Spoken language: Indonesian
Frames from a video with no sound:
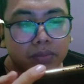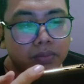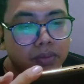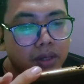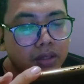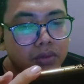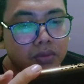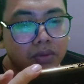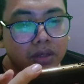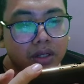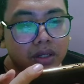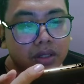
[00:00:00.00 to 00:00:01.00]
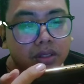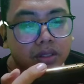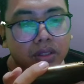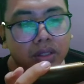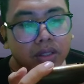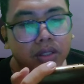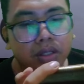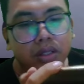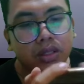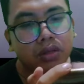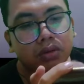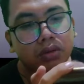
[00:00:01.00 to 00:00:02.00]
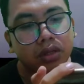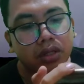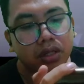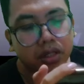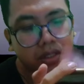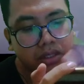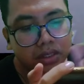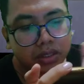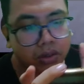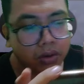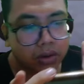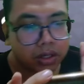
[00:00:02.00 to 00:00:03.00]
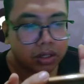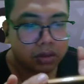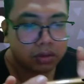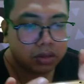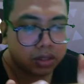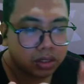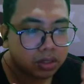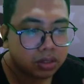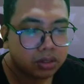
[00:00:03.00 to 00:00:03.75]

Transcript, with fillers: pengaturan gokil guys gokil gokil